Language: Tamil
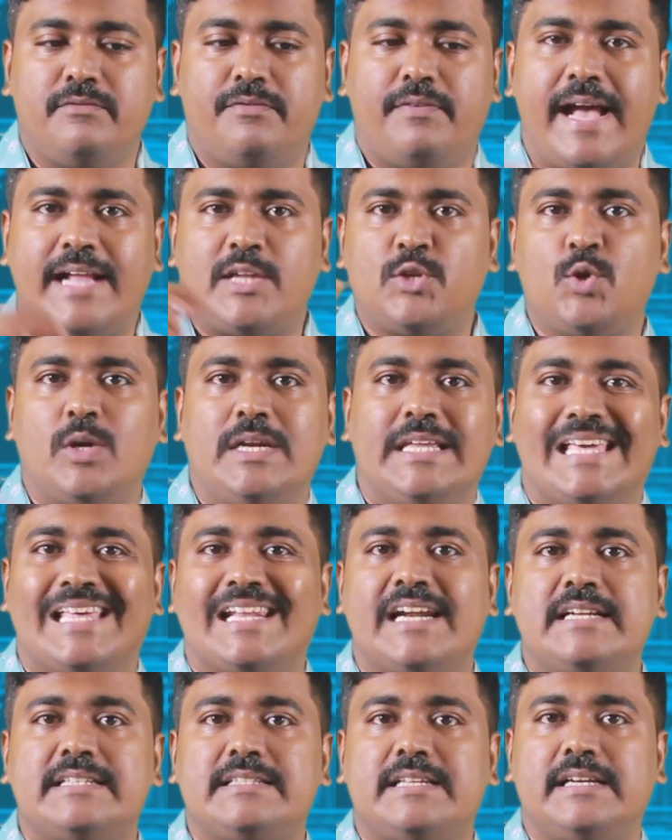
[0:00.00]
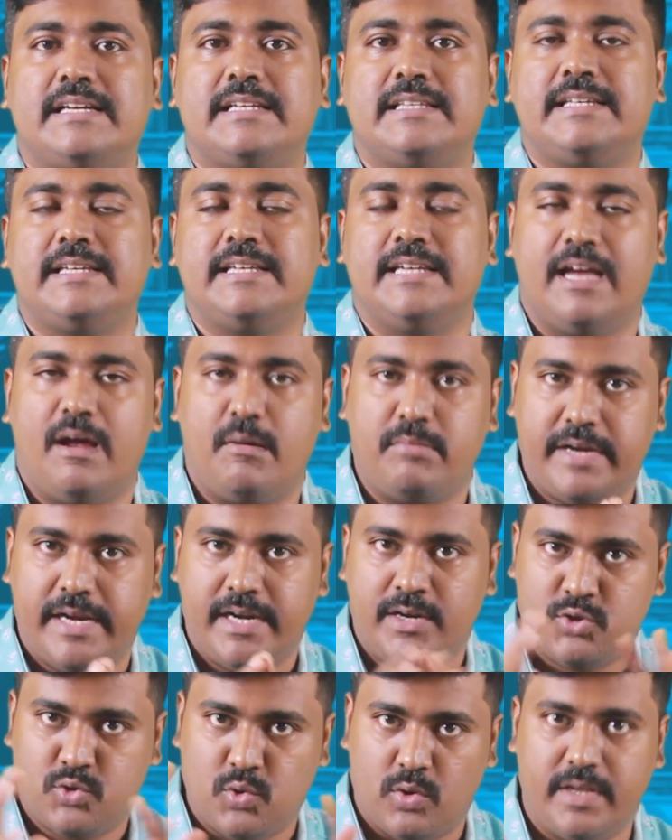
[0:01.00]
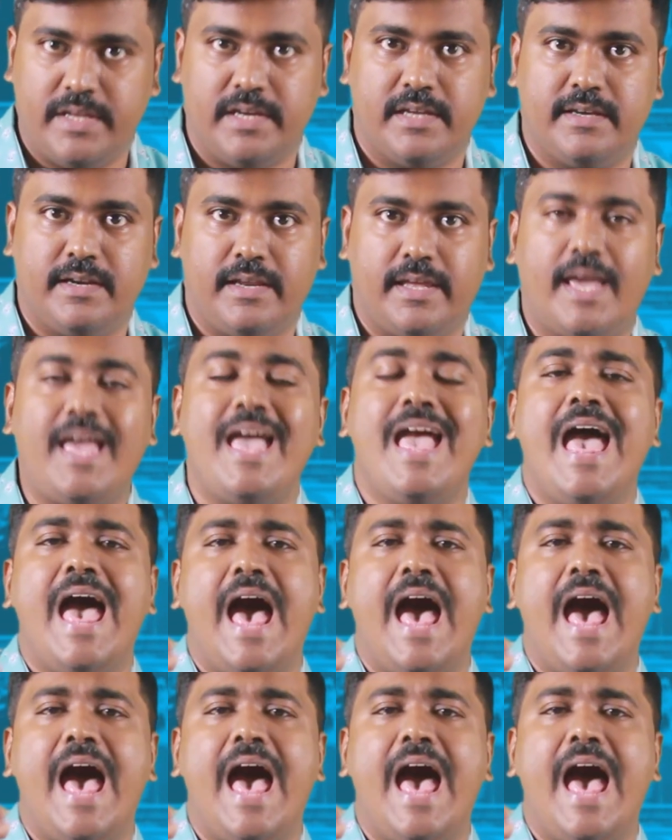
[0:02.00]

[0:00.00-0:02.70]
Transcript: ஃபேக்சுவல் எரர்ஸ் இருக்குது அப்படின்னு சொல்லியிருக்கிறீங்க